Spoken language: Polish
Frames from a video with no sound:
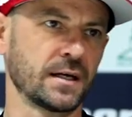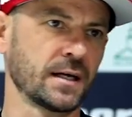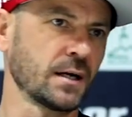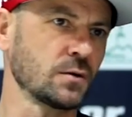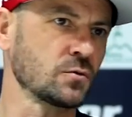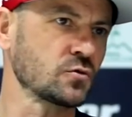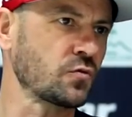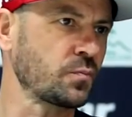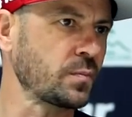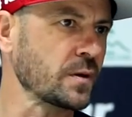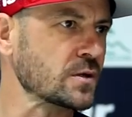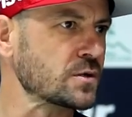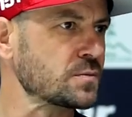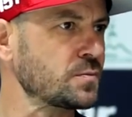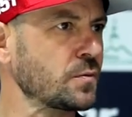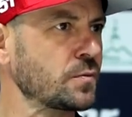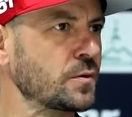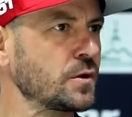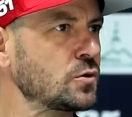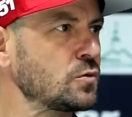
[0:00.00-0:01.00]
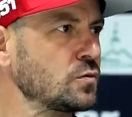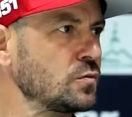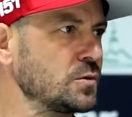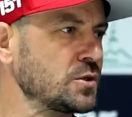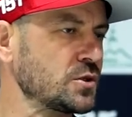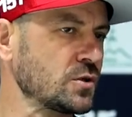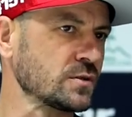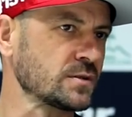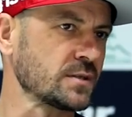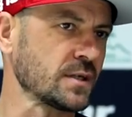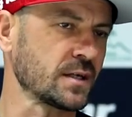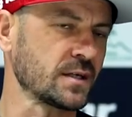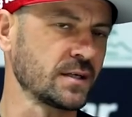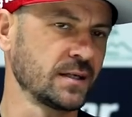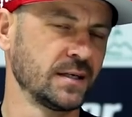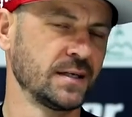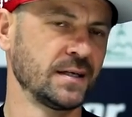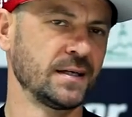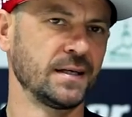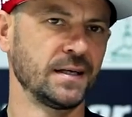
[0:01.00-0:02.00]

A ja już w pierwszy, po kilku miesiącach